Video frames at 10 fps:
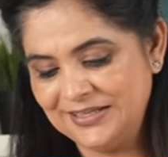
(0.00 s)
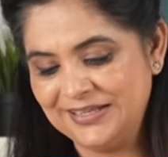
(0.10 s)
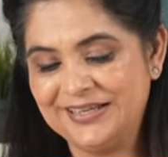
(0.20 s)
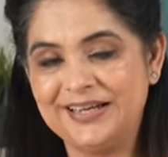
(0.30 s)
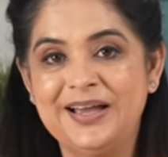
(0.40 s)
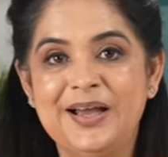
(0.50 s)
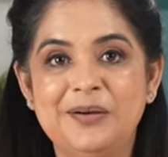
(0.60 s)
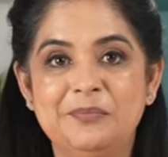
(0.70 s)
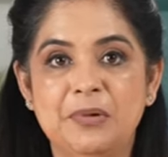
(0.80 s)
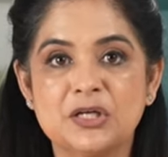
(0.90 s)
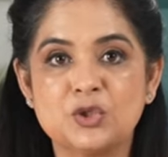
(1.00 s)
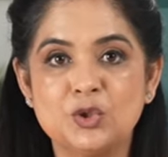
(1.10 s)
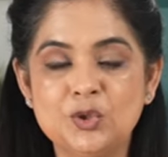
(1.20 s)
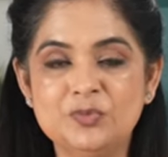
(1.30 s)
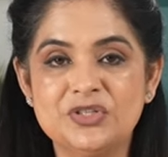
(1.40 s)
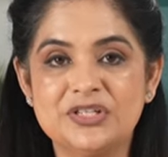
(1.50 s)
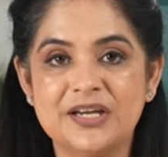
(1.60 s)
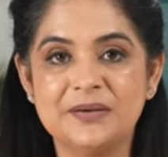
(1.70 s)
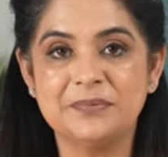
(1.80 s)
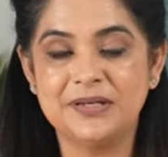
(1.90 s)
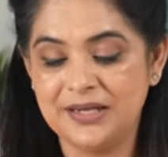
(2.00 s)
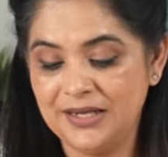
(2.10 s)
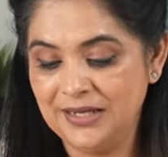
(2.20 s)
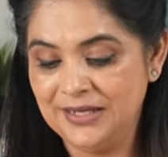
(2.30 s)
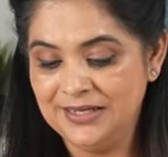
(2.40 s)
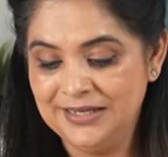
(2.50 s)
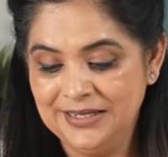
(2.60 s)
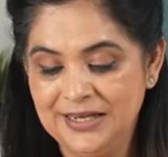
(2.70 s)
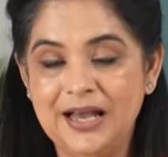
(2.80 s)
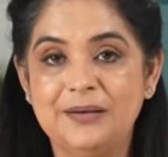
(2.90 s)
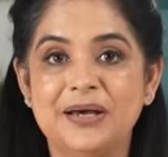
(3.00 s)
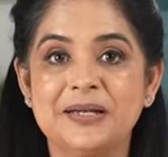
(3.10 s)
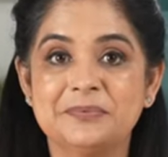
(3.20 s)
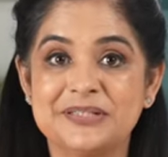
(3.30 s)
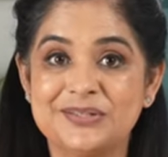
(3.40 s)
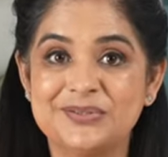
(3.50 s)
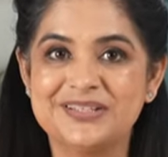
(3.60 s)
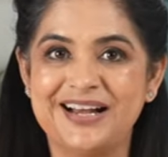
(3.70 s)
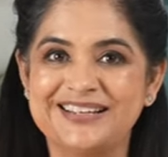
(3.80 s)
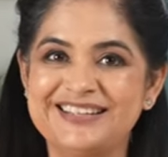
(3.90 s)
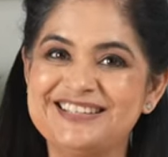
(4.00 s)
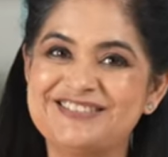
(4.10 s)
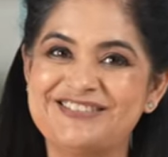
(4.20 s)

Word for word: देखिए मशरूम शेप के हमारे पोटैटो स्टार्टर्स